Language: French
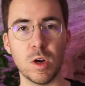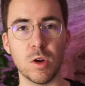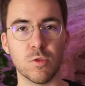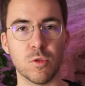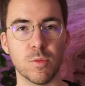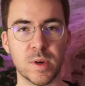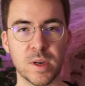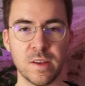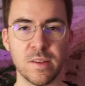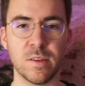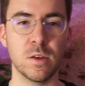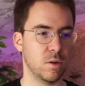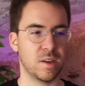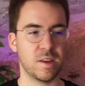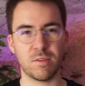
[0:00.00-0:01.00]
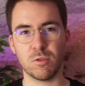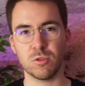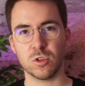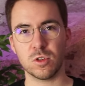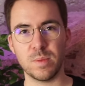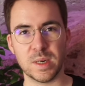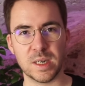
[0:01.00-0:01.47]
l'entreprise, qu'est-ce que
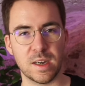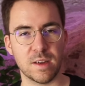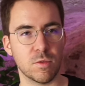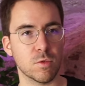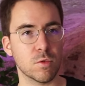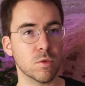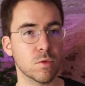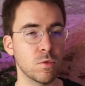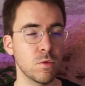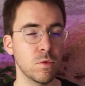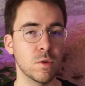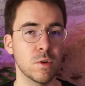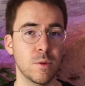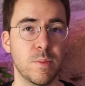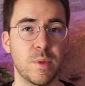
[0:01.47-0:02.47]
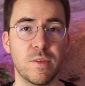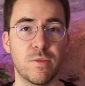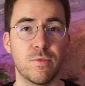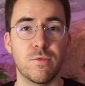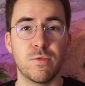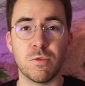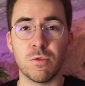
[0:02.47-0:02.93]
j'entends par création de contenu, mais
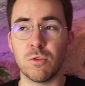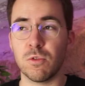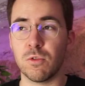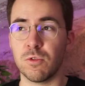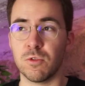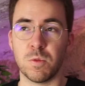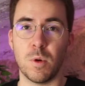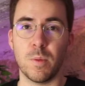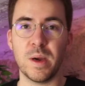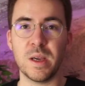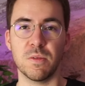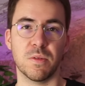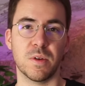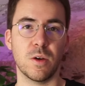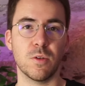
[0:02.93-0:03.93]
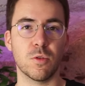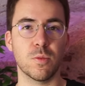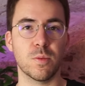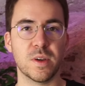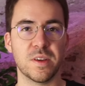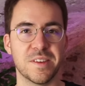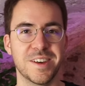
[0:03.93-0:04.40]
vu que je prends pas une vraie
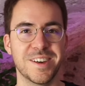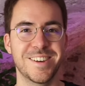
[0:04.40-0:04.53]
entreprise.